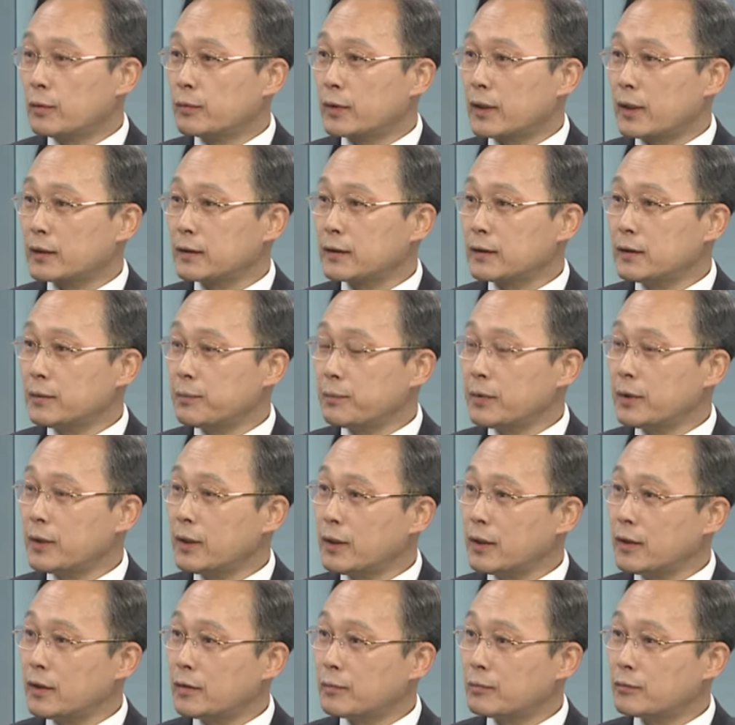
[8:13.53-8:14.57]
업무라든지
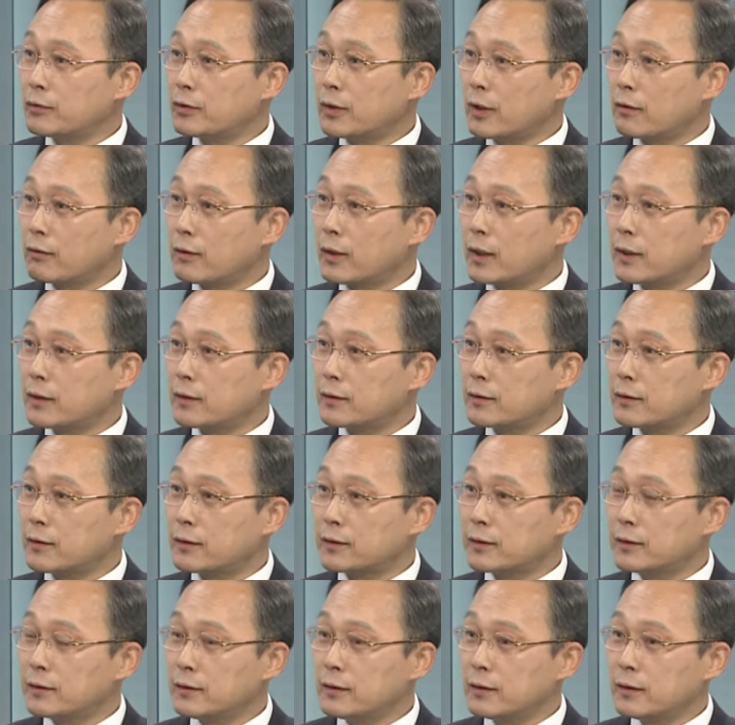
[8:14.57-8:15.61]
피해 업무라고 하는
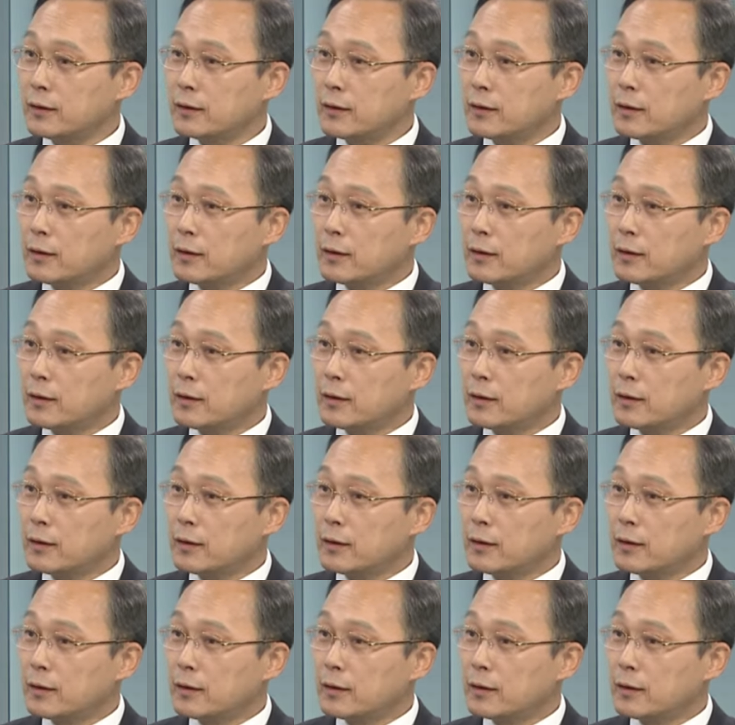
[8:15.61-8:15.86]
것은